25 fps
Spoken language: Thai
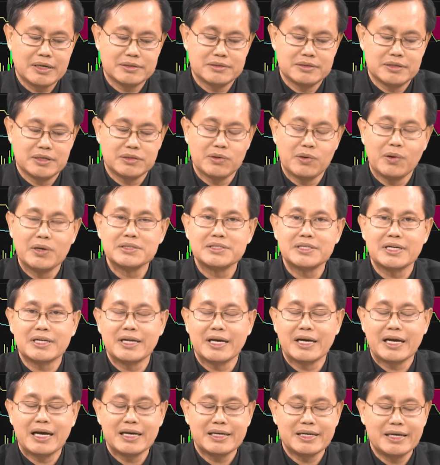สโตคัสติกเนี่
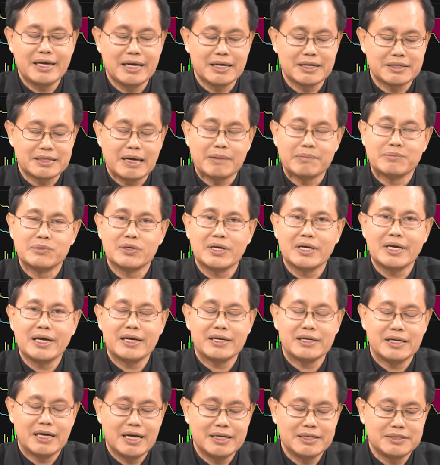ยค่าเคยังต่ำอยู่แค่
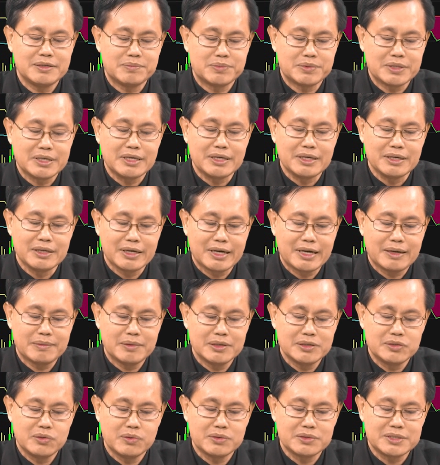54 นะครับ และ
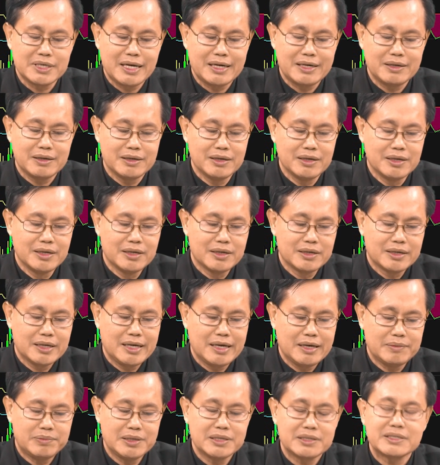ช่วงสั้นเนี่ยเค
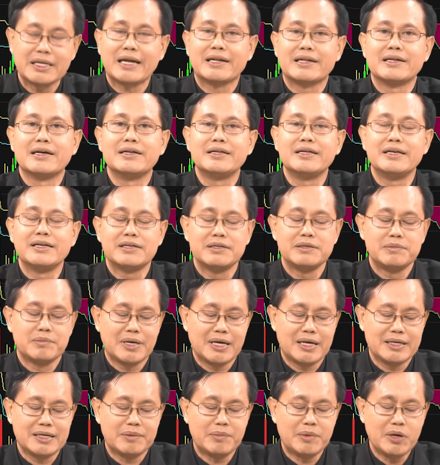เพิ่งตัดไหนดีขึ้นมา
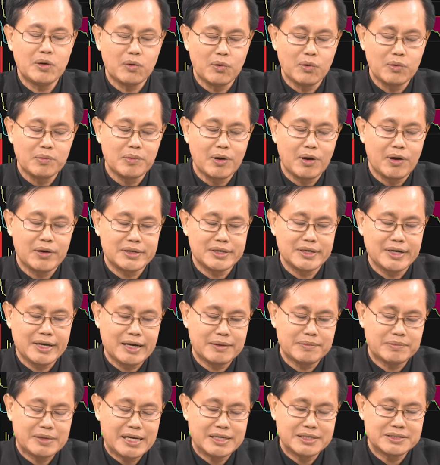ยังไม่โอเวอร์บอทนะครับ
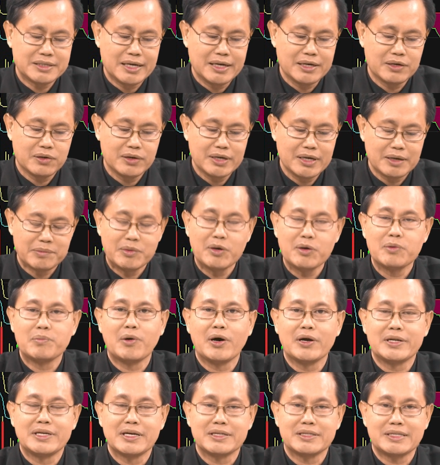RSI ก็ยังไม่โอเวอร์บอ
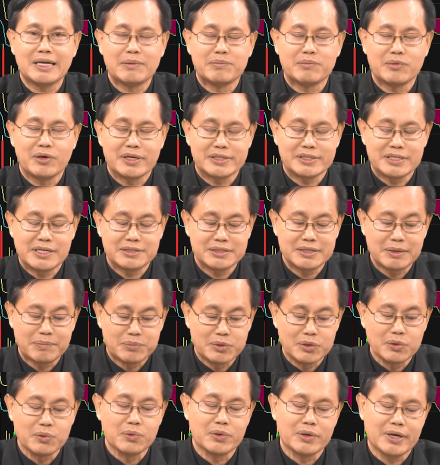ทยังต่ำกว่า 70 อ
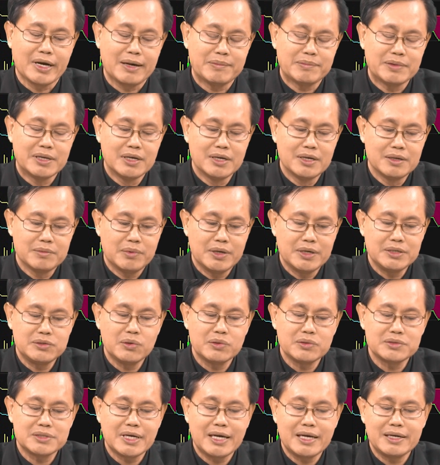ยู่นะครับมันช่วง
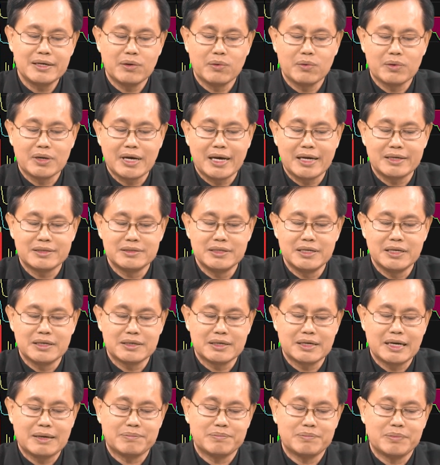สั้นเนี่ยโอกาสดีก
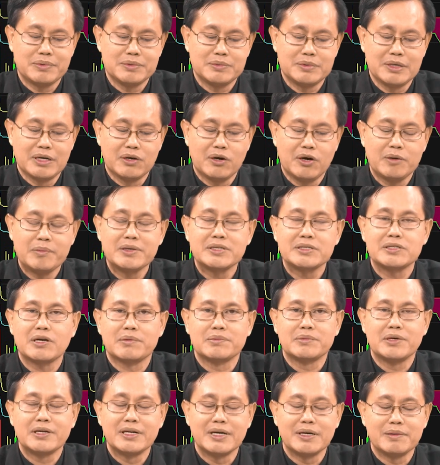ลับ จะน้อยไปสอบ
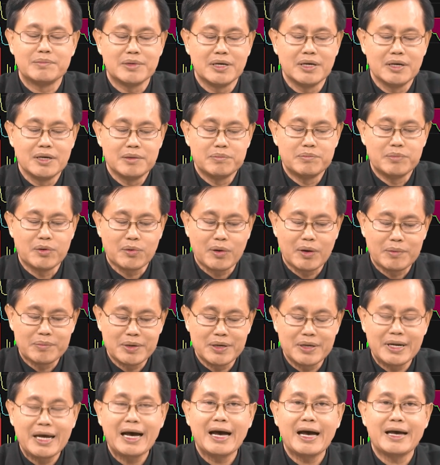ยอดเดิมมีความเพ
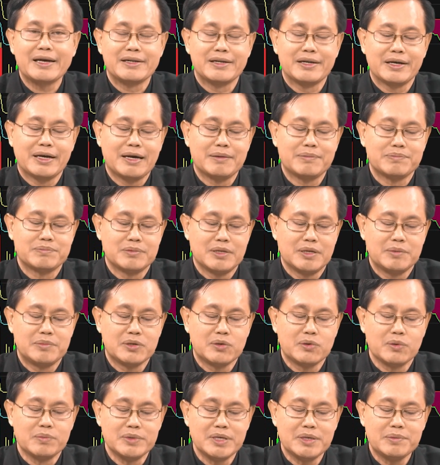ยนได้นะครับ และเป็นก
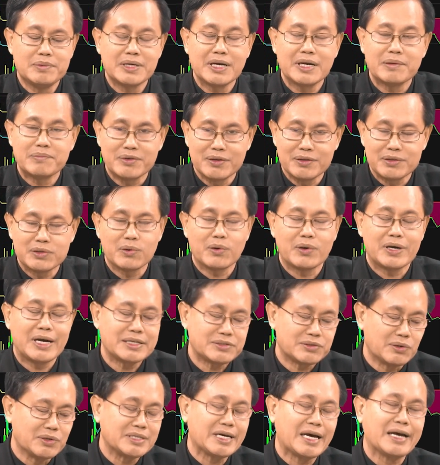ลุ่มที่เพิ่งเริ่มพื้นตัวก็น่า
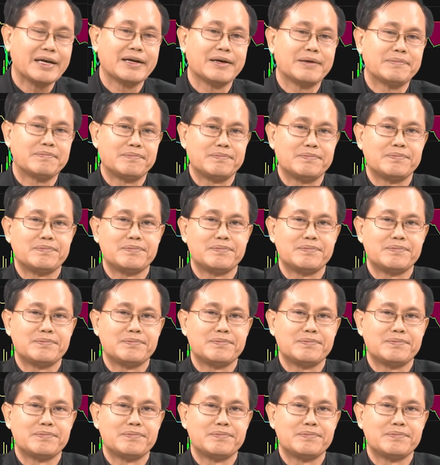สนใจครับ ใน